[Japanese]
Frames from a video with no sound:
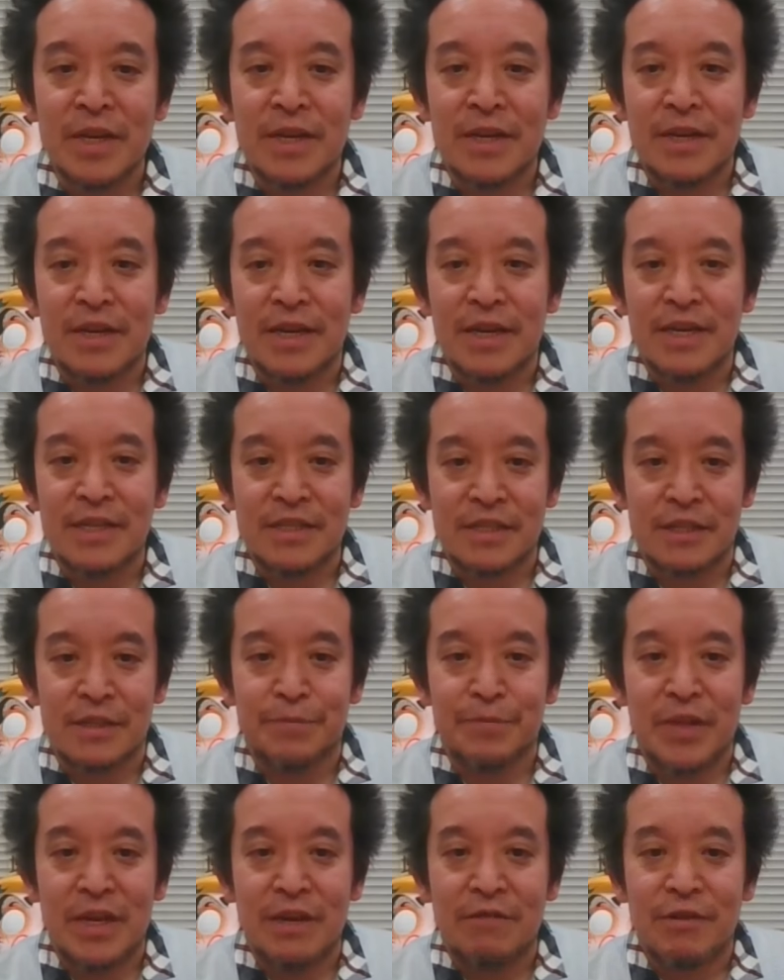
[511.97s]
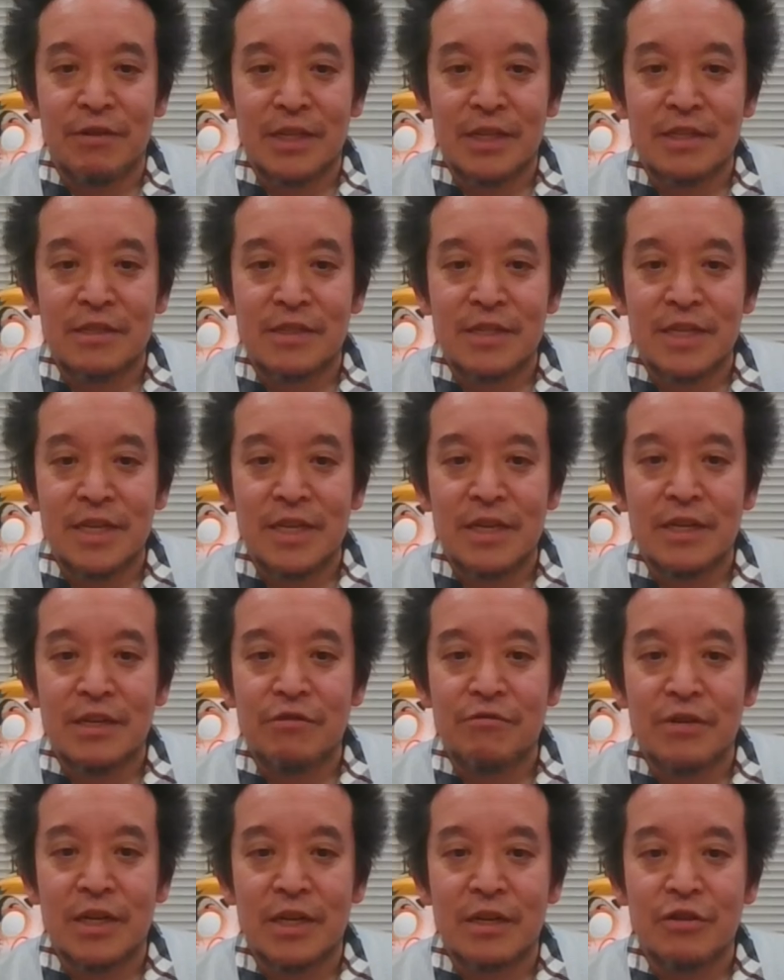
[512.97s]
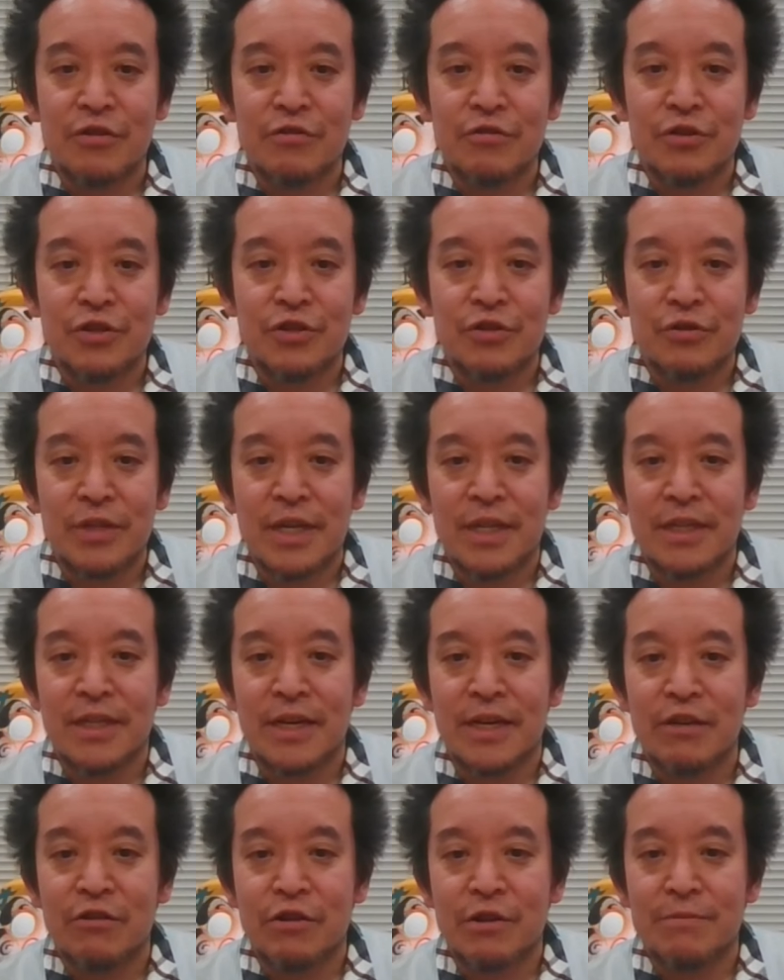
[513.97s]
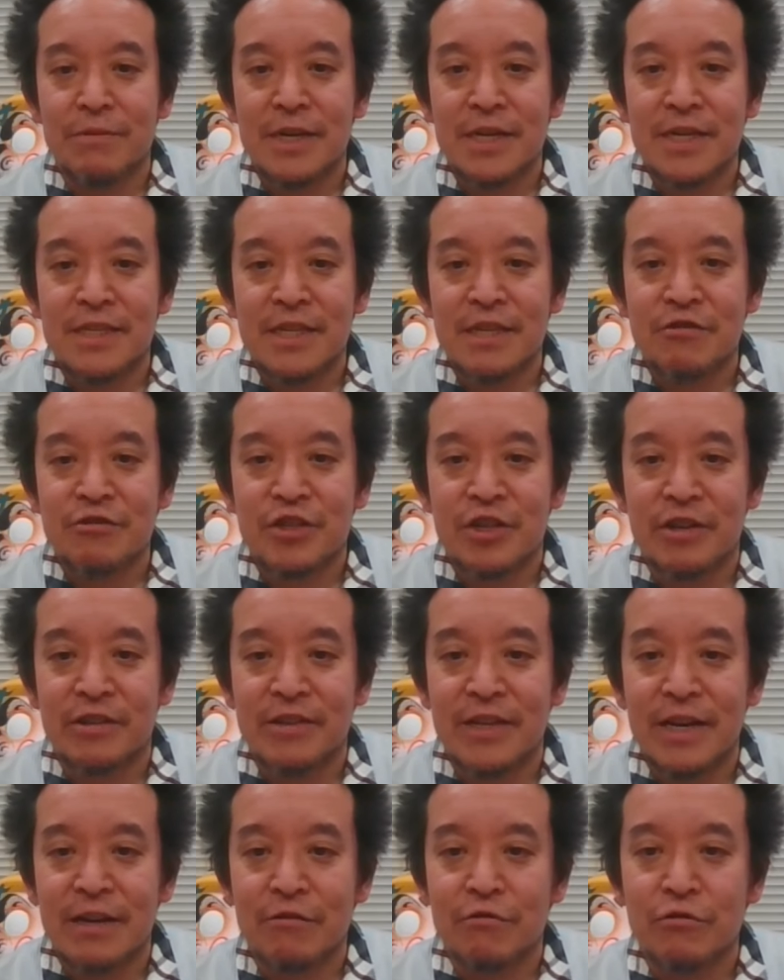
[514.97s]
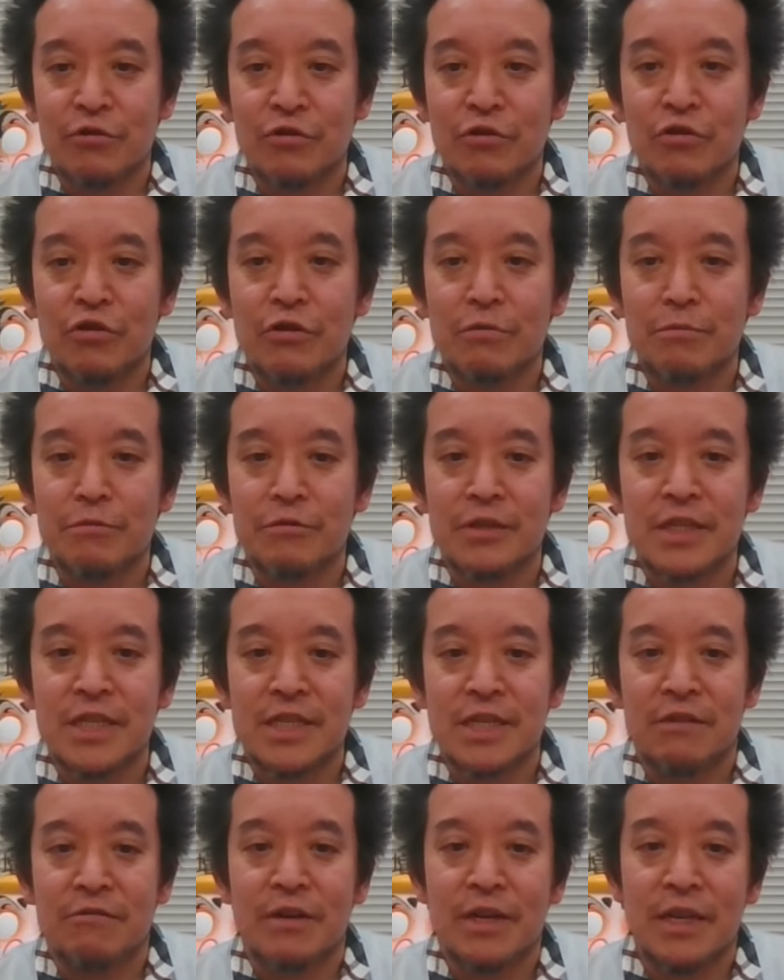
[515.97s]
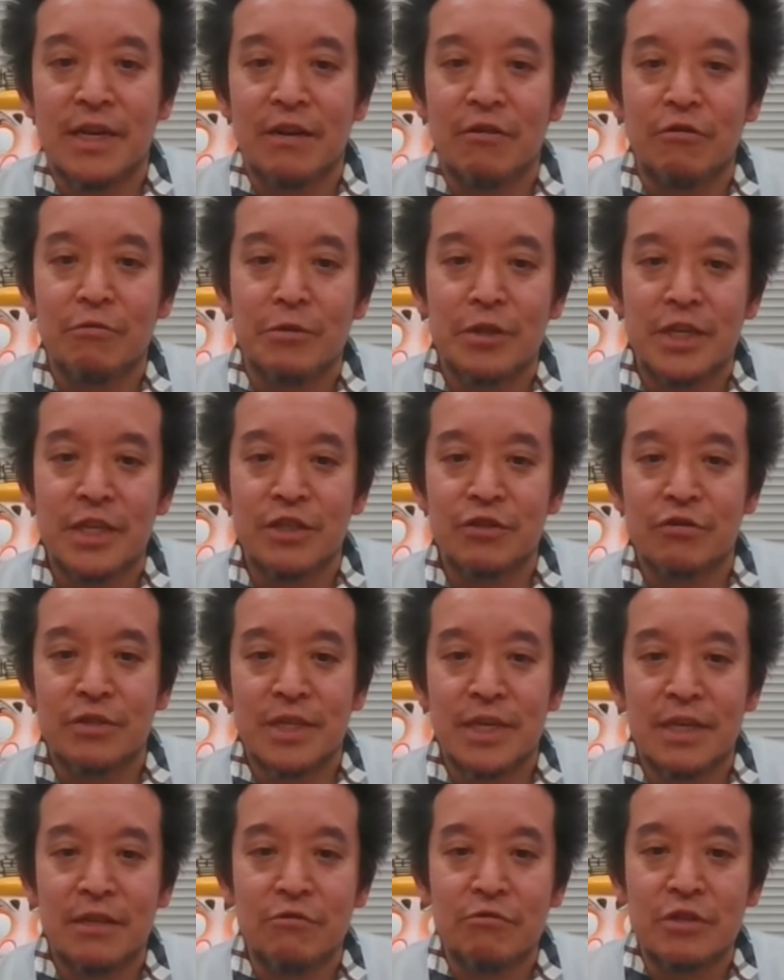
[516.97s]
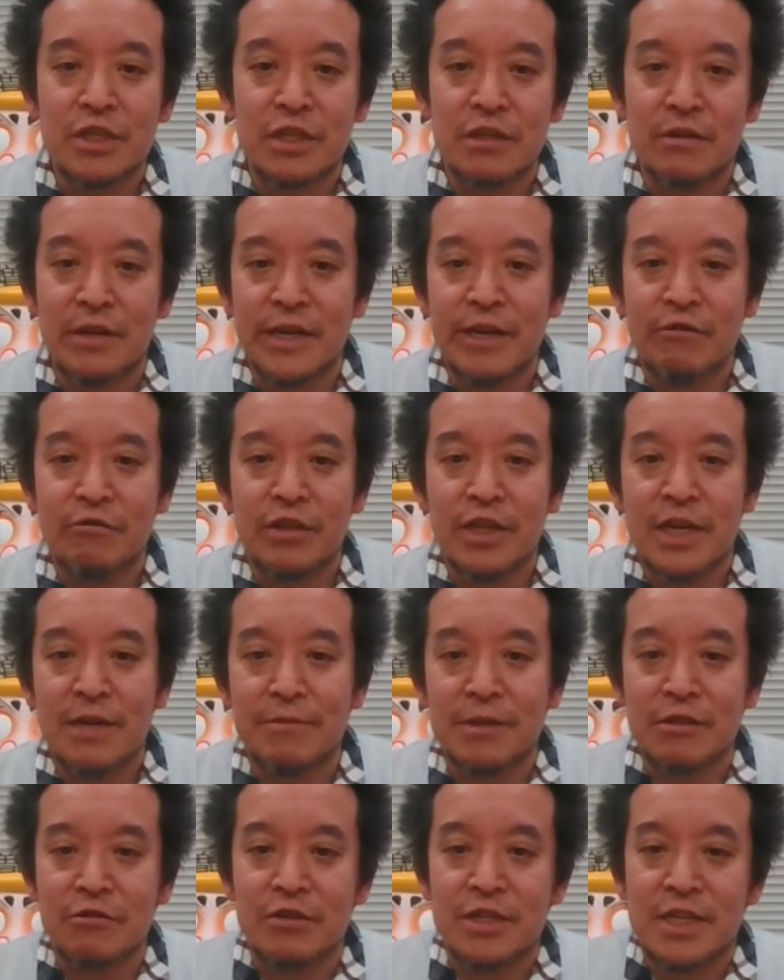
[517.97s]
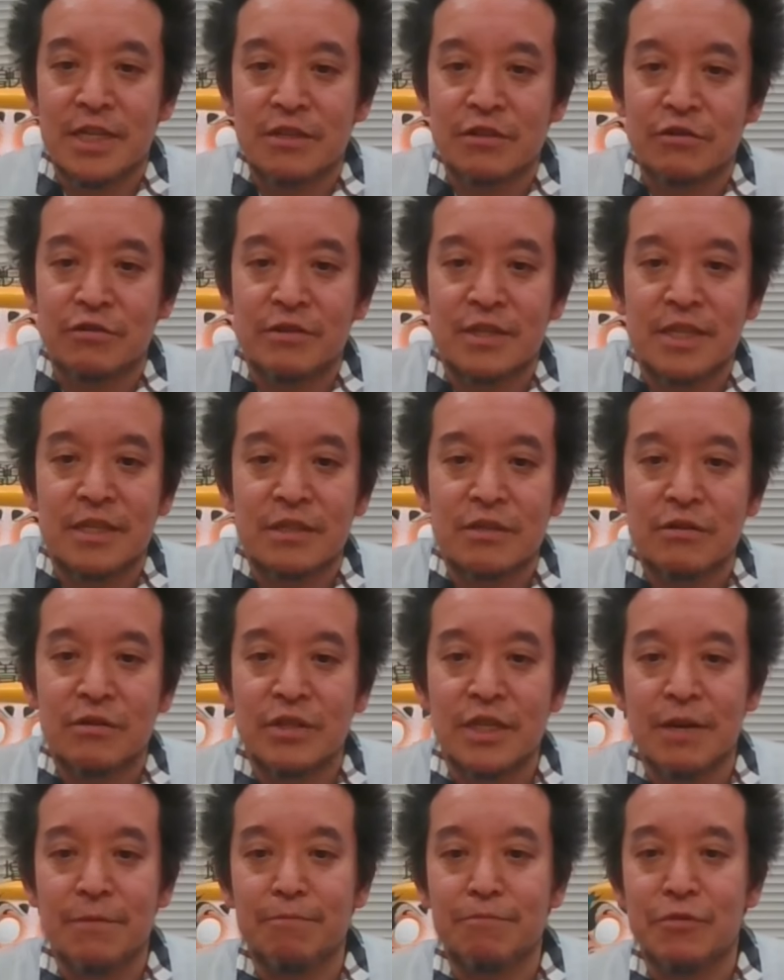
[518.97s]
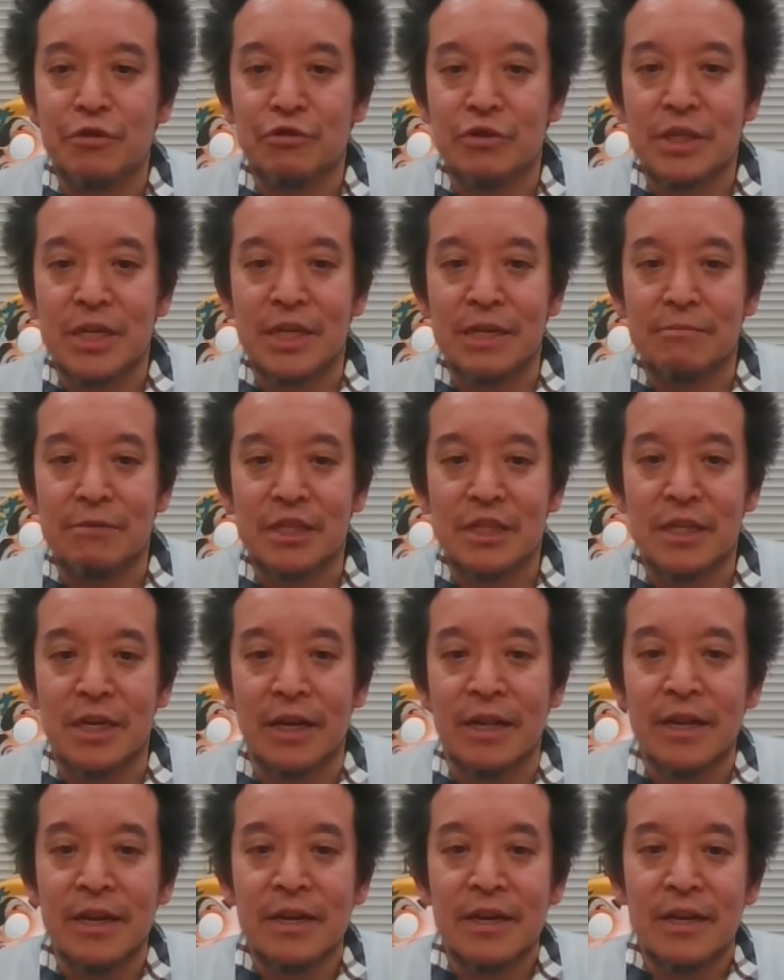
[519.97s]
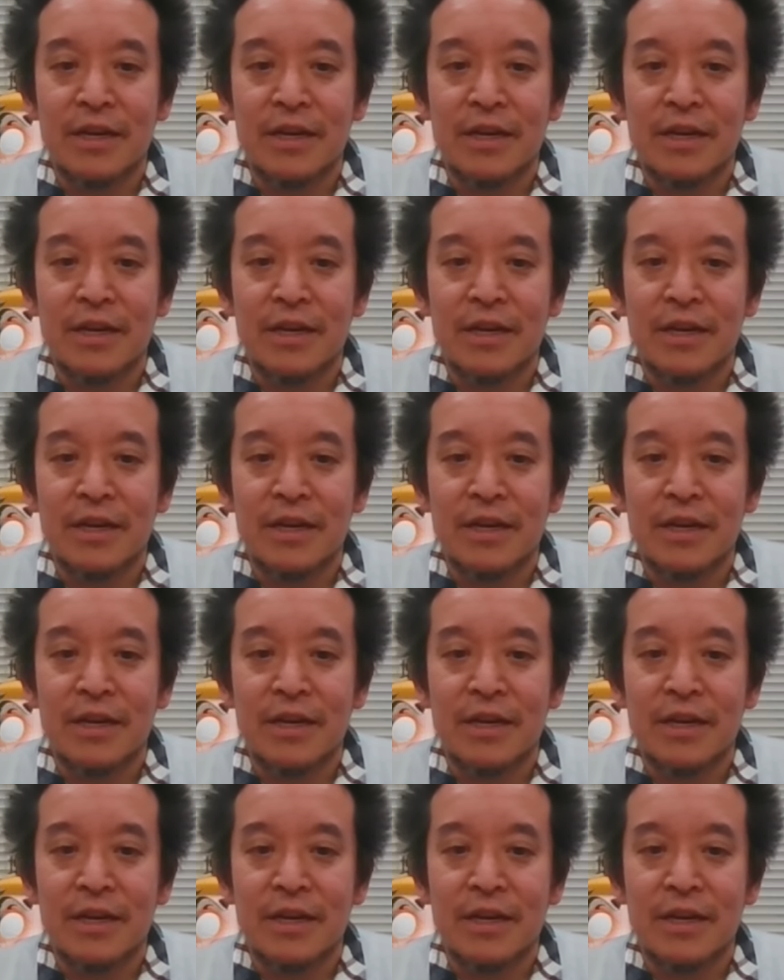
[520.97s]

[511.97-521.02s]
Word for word: えー、私は1990年代よりバイセクシャルであることをオープンにした上で、主に女性同士の愛をテーマとした小説を発表してきました。